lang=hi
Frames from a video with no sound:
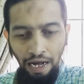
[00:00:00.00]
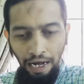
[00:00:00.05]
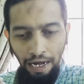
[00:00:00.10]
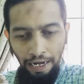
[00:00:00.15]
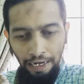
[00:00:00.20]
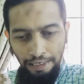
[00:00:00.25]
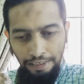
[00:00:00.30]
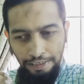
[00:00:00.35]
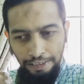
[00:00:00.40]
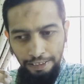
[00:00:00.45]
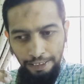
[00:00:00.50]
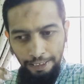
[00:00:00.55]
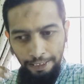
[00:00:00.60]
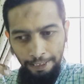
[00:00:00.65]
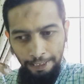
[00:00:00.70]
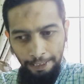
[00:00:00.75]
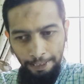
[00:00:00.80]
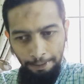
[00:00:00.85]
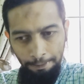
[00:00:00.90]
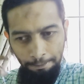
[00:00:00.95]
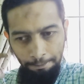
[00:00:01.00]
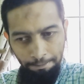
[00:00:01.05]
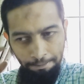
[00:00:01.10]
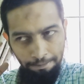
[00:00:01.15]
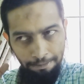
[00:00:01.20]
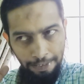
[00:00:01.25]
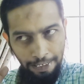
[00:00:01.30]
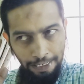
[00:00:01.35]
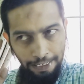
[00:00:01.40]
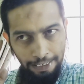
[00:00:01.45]
आज है
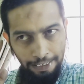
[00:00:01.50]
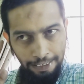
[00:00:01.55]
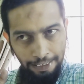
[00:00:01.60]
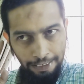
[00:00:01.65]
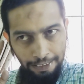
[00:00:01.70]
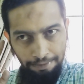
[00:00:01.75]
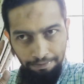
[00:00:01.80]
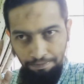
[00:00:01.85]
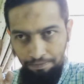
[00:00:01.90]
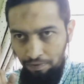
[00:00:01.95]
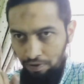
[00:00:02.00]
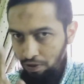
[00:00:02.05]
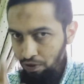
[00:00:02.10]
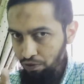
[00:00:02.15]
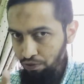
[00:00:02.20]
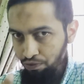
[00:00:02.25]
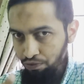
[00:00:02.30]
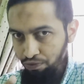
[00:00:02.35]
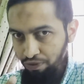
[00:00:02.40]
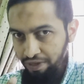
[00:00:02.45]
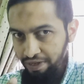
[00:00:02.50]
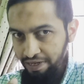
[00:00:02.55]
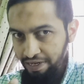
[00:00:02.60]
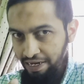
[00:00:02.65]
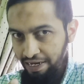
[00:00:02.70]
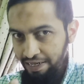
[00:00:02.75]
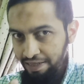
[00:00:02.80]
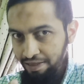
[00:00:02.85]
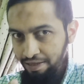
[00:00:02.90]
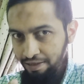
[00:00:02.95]
ट्वेंटी
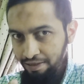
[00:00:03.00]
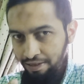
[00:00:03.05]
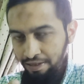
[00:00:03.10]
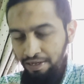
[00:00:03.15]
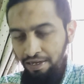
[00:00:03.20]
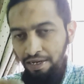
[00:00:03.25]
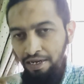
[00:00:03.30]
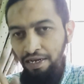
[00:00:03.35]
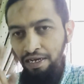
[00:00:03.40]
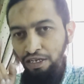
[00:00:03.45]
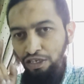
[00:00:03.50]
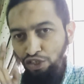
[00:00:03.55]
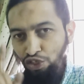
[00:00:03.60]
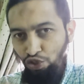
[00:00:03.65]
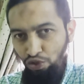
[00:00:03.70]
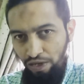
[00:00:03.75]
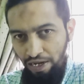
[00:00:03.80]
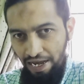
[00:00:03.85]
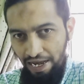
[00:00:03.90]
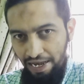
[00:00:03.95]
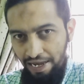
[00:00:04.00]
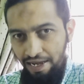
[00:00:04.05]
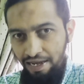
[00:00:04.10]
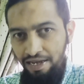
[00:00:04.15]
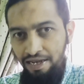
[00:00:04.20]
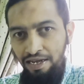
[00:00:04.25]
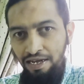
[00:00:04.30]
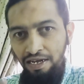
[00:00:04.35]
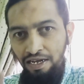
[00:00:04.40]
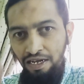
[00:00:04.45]
नाइन्थ जुलाई
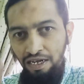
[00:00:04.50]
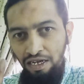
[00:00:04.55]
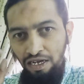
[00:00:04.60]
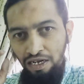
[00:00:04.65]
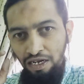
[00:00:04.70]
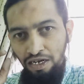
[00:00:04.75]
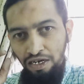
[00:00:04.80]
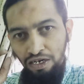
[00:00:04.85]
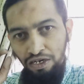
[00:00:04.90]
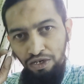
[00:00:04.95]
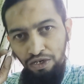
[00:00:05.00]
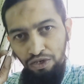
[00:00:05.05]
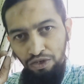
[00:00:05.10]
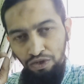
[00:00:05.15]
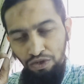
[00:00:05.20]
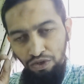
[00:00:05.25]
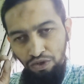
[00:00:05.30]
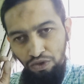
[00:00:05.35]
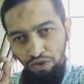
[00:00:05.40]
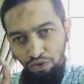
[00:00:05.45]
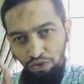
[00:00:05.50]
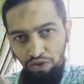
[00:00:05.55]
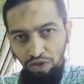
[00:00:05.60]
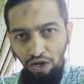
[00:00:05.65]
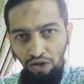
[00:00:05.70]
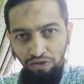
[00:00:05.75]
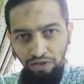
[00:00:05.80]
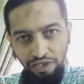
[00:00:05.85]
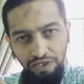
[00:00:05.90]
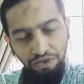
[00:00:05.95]
टू
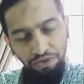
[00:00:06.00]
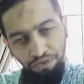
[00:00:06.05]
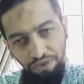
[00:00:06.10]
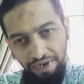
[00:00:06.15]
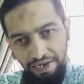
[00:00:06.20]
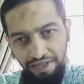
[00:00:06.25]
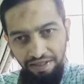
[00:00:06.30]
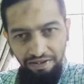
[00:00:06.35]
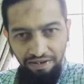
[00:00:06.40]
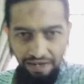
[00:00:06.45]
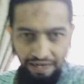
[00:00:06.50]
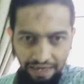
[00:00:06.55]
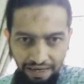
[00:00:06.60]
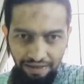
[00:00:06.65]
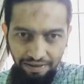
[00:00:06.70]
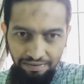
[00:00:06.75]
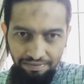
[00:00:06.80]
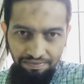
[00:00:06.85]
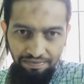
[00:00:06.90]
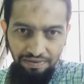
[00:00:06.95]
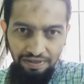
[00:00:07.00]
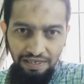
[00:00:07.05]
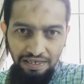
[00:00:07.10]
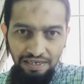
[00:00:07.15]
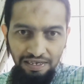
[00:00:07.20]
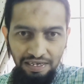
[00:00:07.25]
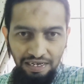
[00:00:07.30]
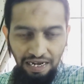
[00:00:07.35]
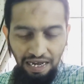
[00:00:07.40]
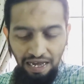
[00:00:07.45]
थाउजेंड ट्वेंटी थ्री
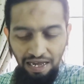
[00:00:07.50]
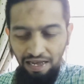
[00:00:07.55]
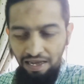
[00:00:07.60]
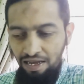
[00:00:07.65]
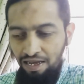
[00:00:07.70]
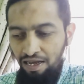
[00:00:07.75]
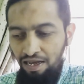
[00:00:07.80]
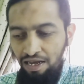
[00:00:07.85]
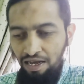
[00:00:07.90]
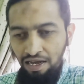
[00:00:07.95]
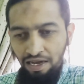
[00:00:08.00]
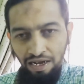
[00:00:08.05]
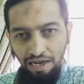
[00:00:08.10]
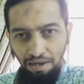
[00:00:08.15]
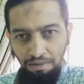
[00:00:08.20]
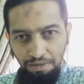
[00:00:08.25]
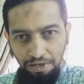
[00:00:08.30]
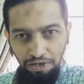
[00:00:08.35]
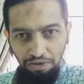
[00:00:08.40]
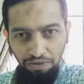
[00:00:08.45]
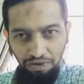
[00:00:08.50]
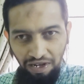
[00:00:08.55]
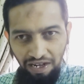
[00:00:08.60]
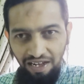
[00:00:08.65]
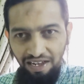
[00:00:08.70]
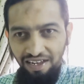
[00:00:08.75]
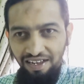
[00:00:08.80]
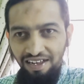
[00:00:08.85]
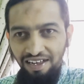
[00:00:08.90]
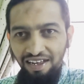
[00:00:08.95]
ठीक है कंप्लीट हो गया
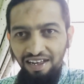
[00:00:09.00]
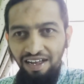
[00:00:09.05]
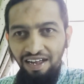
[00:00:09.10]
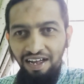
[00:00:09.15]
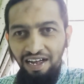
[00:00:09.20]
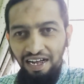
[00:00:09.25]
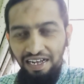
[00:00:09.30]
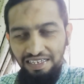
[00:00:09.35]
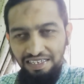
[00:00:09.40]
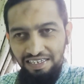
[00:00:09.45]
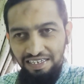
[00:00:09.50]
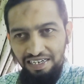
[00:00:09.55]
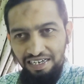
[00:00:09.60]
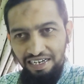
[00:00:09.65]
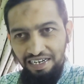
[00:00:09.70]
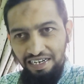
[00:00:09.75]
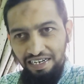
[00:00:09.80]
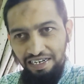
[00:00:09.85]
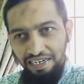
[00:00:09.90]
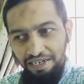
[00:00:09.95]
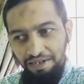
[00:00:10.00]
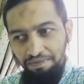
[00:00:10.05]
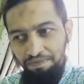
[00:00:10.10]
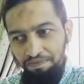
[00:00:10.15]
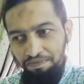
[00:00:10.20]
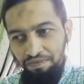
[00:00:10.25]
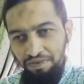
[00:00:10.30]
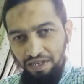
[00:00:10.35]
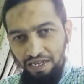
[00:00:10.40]
अच्छा